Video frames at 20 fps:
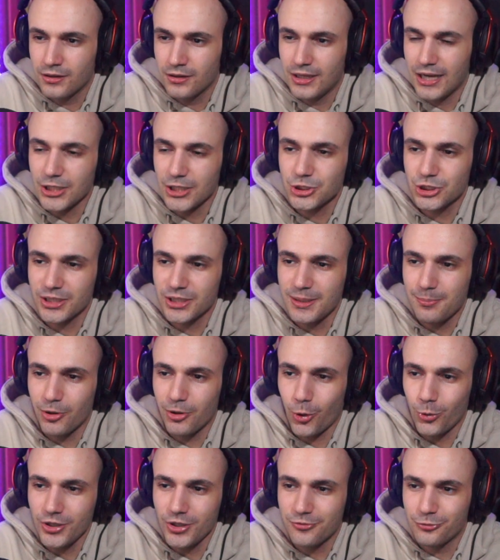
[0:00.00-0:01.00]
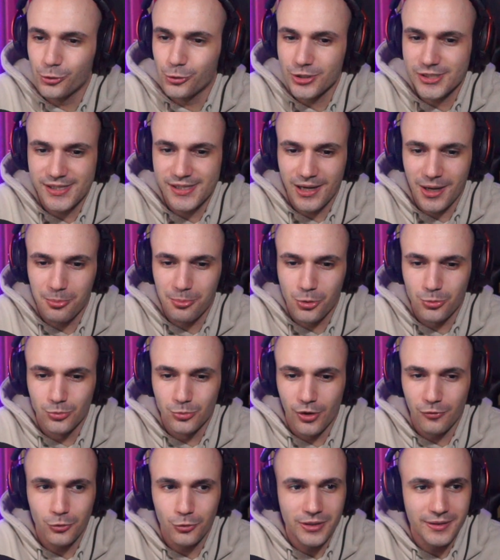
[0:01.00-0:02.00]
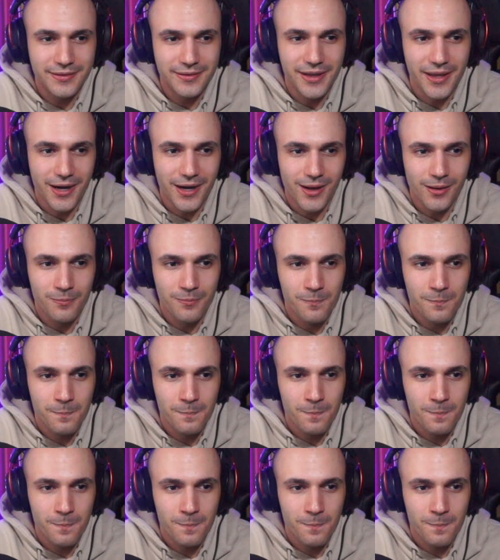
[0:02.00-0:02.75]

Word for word: L'ascia di Bloody forse la promuovo in tier A.